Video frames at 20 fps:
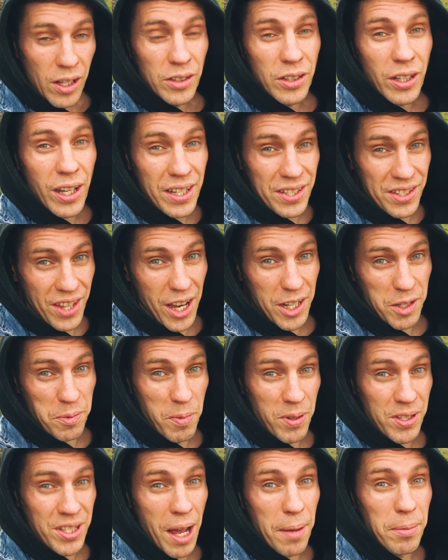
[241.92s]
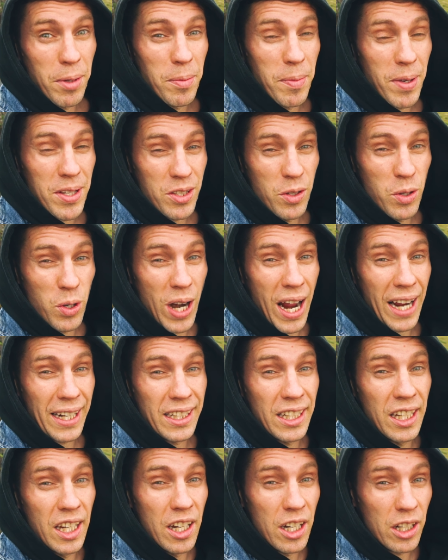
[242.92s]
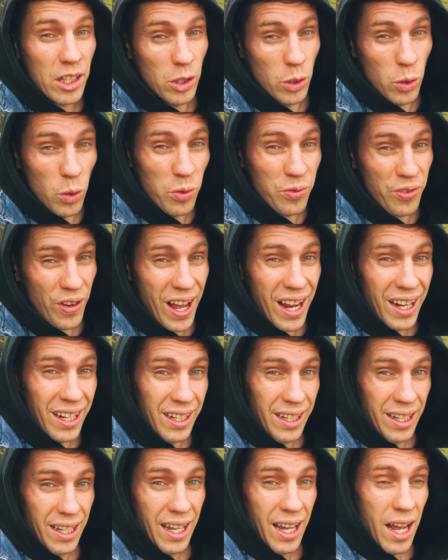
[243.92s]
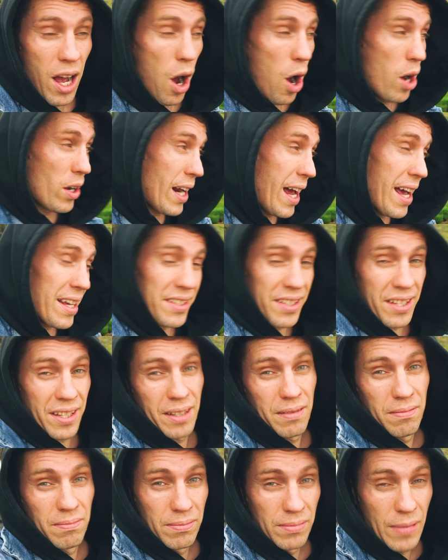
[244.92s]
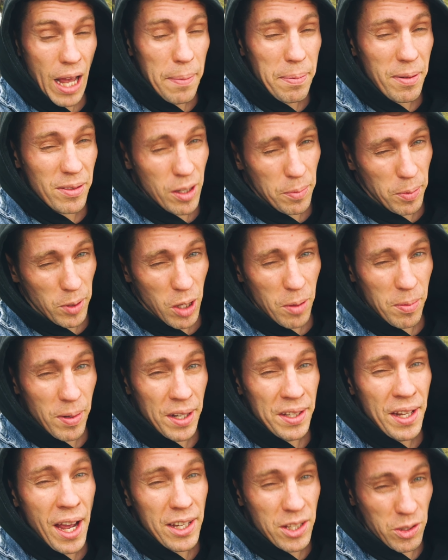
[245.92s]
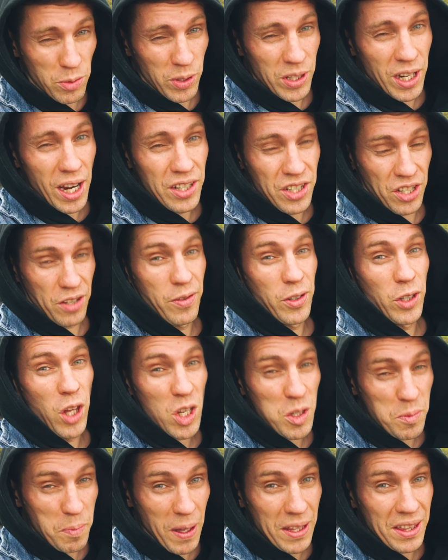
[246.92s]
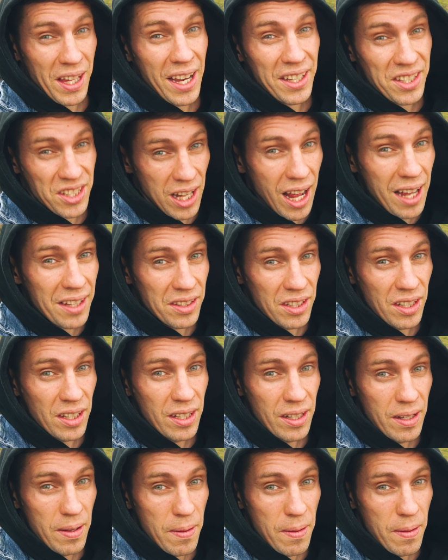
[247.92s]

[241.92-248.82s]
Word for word: No to jesteśmy. Za mną jest góra Kirkjufel oraz najprawdopodobniej najsłynniejszy wodospad na Islandii.